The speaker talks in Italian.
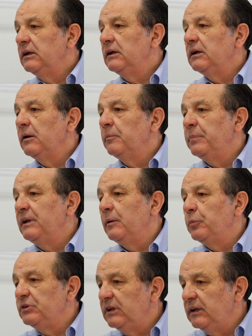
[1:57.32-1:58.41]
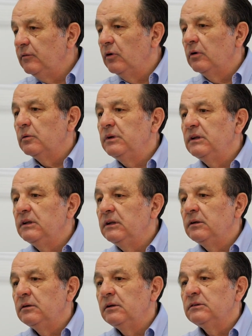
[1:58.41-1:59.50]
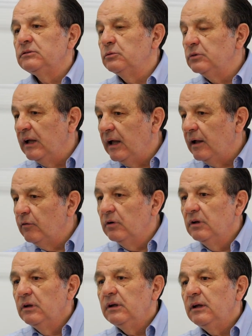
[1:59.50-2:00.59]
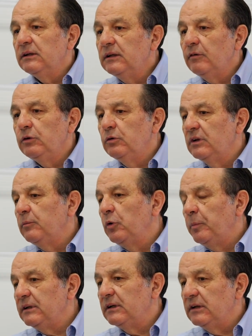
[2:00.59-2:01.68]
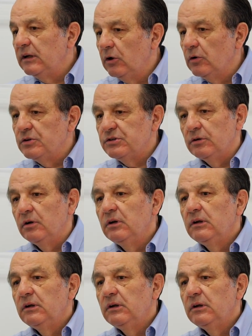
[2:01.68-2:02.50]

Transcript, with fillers: eh, appena potevo, quindi studiavo e andavo ad aiutare mio padre al negozio,